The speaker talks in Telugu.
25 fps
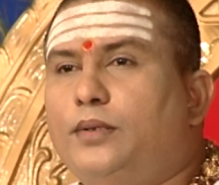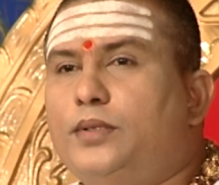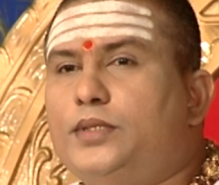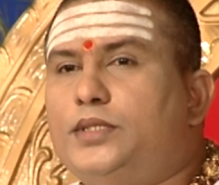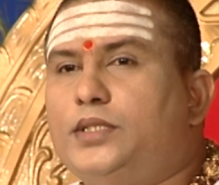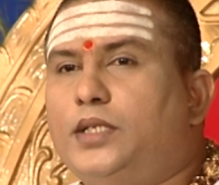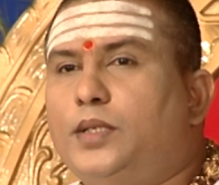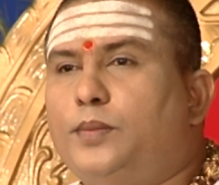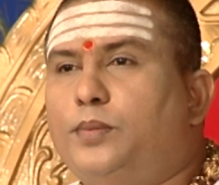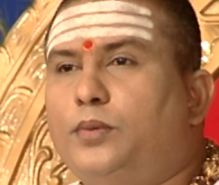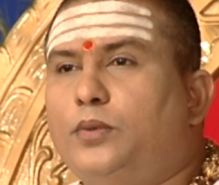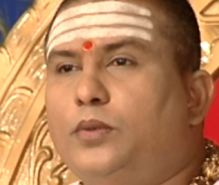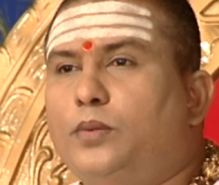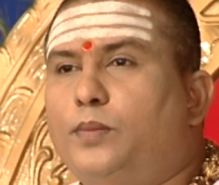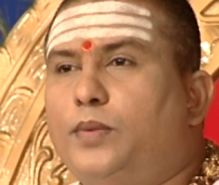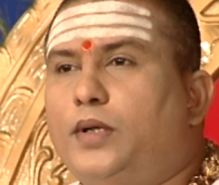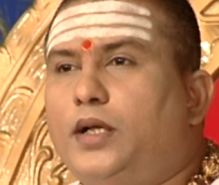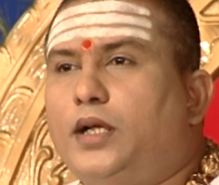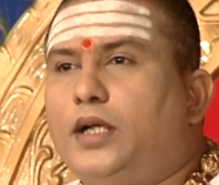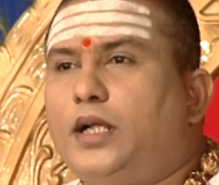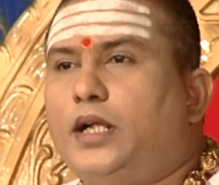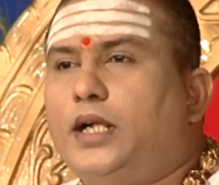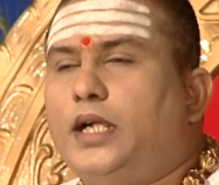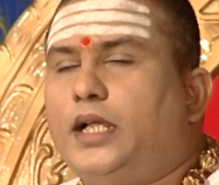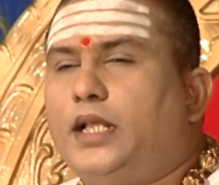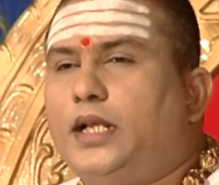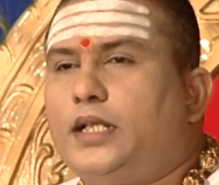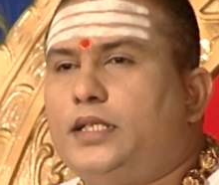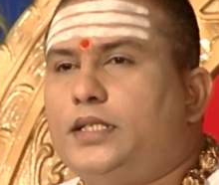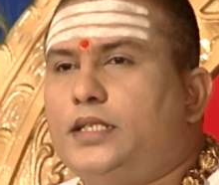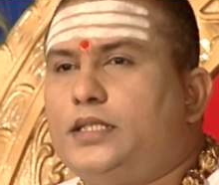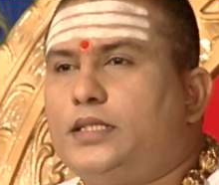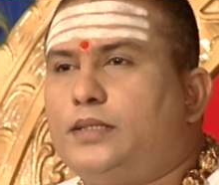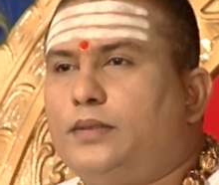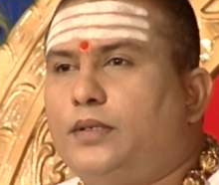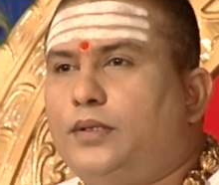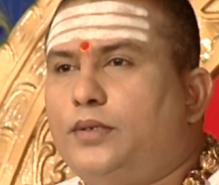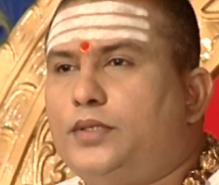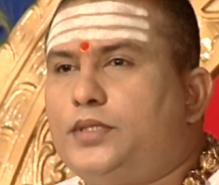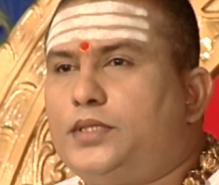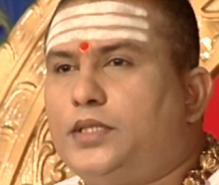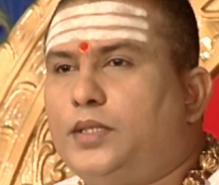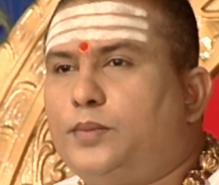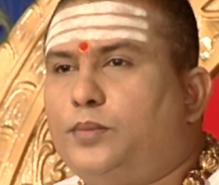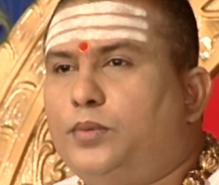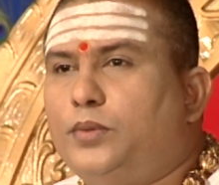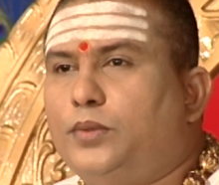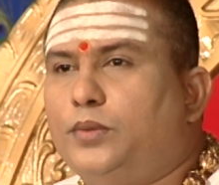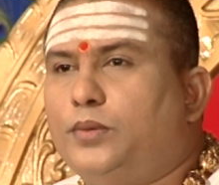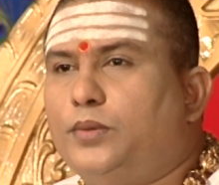వచ్చినప్పుడు బాగా గానం చేసేవాళ్ళు
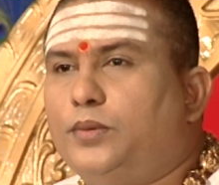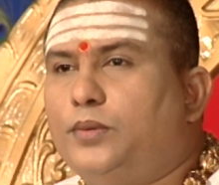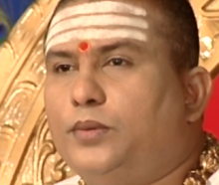వచ్చినప్పుడు